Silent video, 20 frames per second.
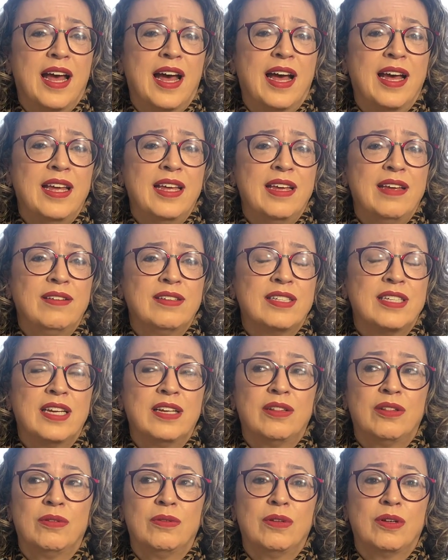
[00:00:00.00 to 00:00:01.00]
Aí
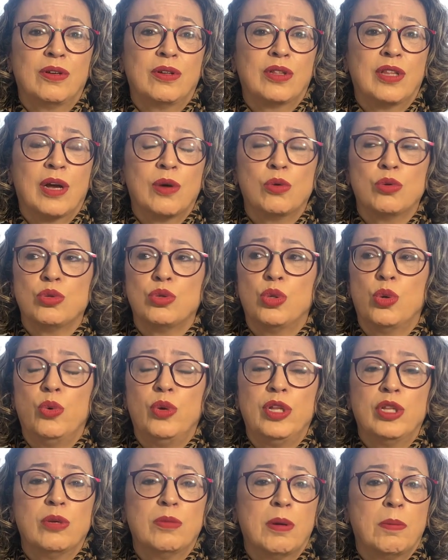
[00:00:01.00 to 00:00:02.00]
você tá
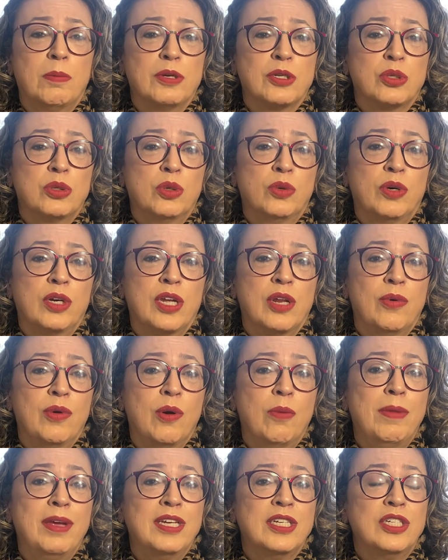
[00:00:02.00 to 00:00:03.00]
construindo uma pessoa que não
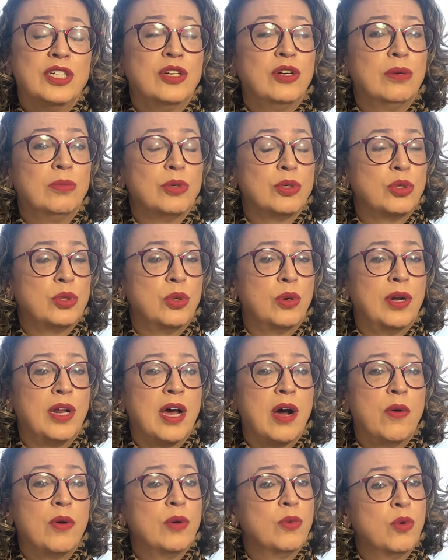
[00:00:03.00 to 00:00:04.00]
é um mendigo
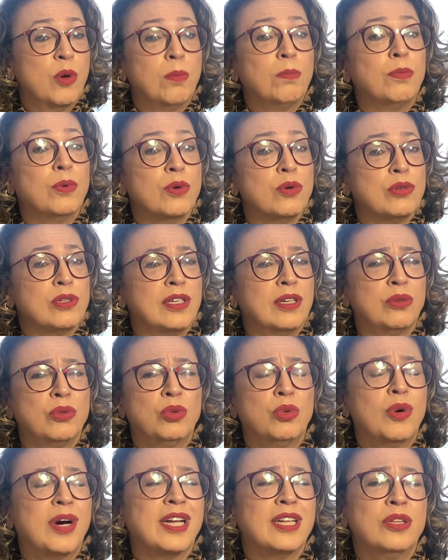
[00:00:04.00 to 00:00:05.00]
emocional, é o oposto, é o
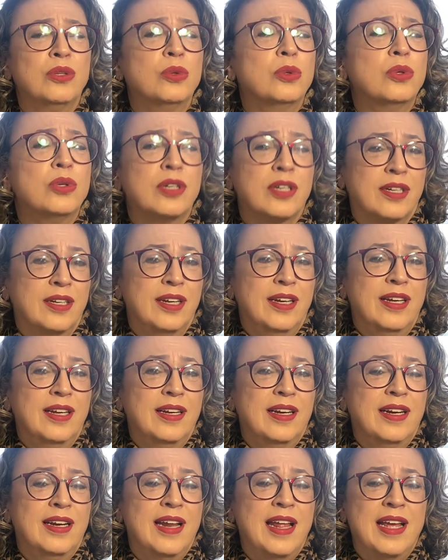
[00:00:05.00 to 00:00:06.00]
doador,
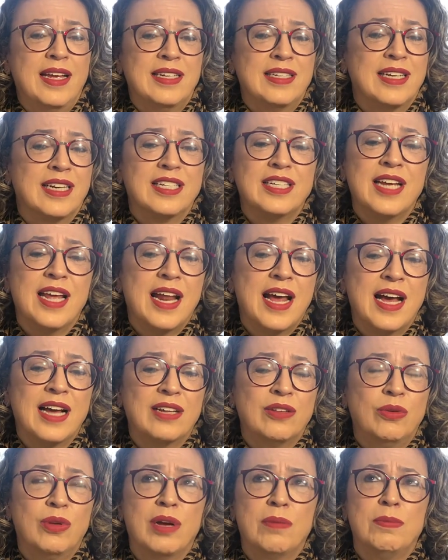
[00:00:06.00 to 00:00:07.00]
né?
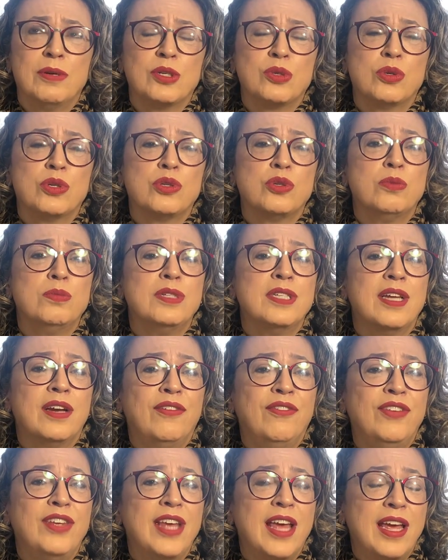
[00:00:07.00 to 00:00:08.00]
Exagerado, é a pessoa
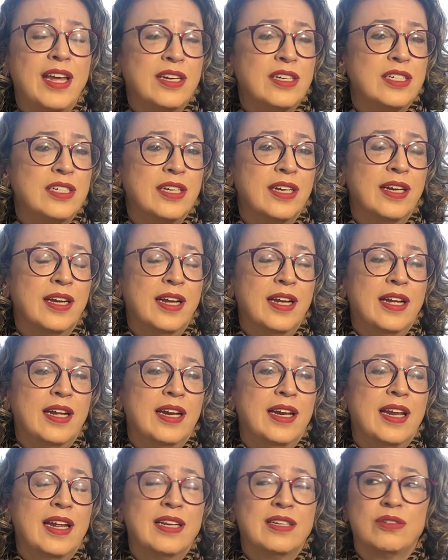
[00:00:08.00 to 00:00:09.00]
subserviente,
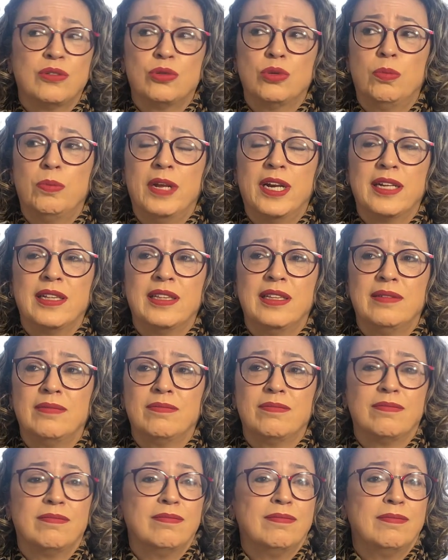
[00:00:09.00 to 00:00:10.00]
né? Super
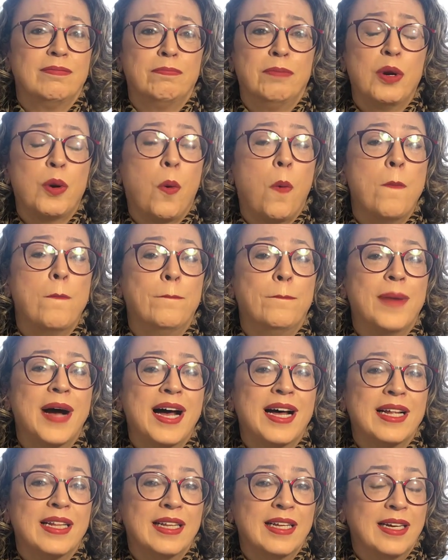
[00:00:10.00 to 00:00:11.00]

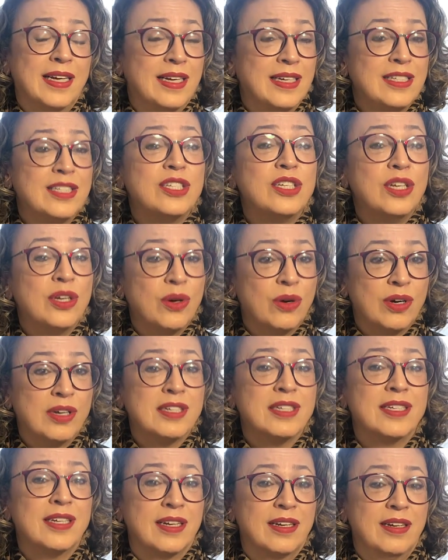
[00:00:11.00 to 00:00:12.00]
preocupada,
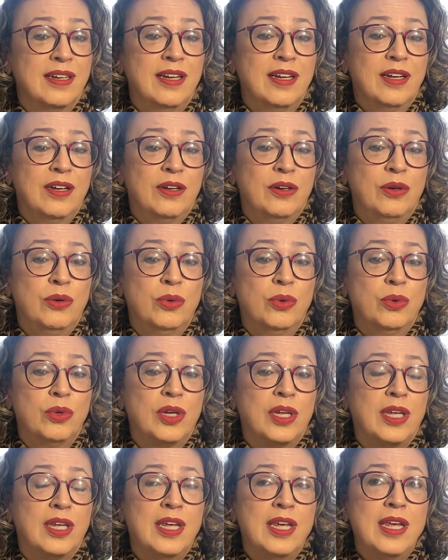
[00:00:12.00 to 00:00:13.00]
ansiosa no
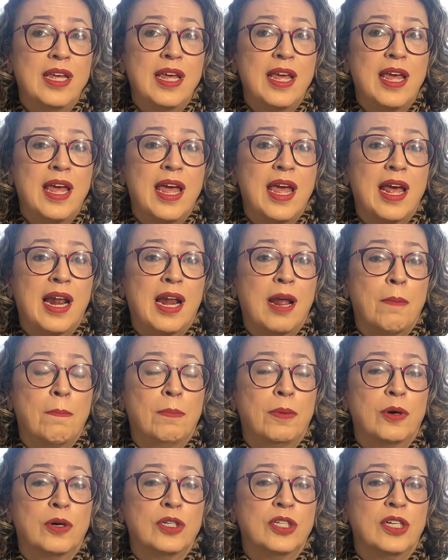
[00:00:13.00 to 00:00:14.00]
que ela
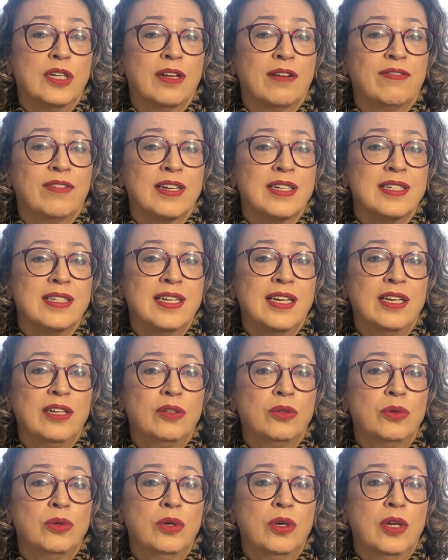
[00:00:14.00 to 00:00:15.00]
pode estar tá
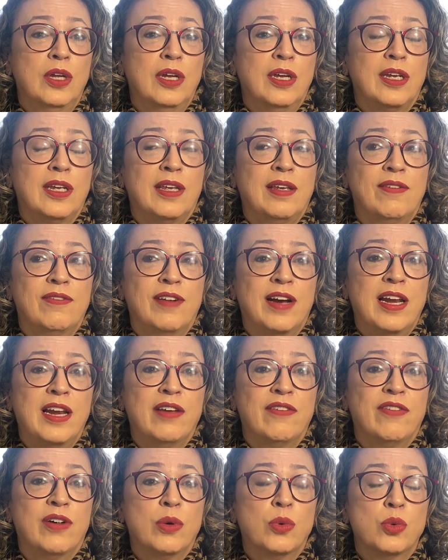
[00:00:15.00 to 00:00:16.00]
fazendo que vai
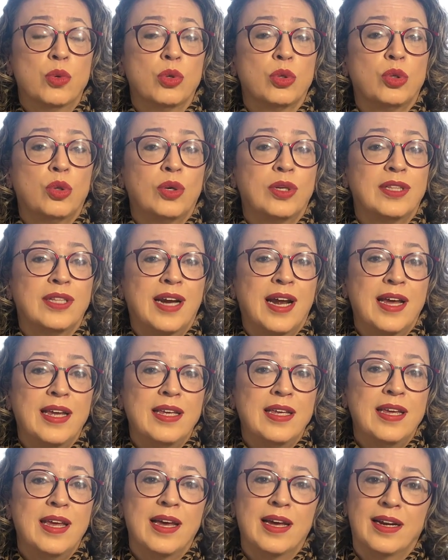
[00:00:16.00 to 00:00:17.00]
levar o outro a
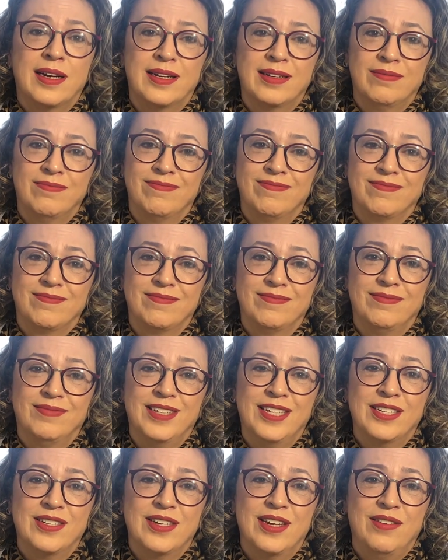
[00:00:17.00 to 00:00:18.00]
trair ela.
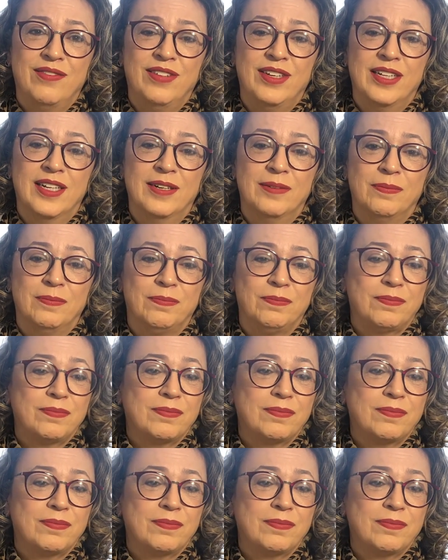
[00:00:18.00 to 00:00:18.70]
Isso não é vida.